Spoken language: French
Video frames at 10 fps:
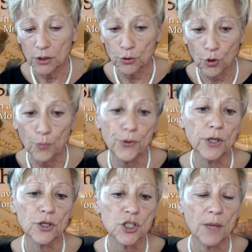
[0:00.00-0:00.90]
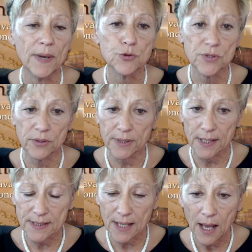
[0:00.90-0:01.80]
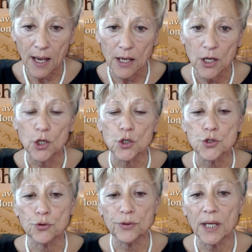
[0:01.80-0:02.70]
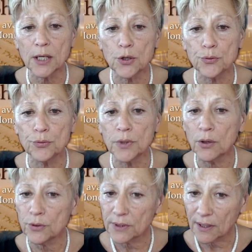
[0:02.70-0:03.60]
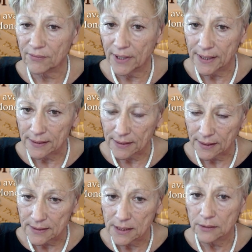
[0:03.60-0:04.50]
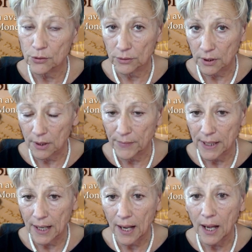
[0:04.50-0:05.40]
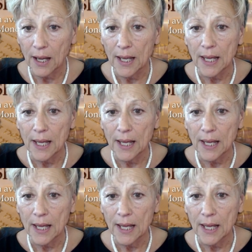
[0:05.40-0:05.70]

Donc on peut lire dans Shabbat 73a, sont inclus dans le travail interdit, donc dans la melacha,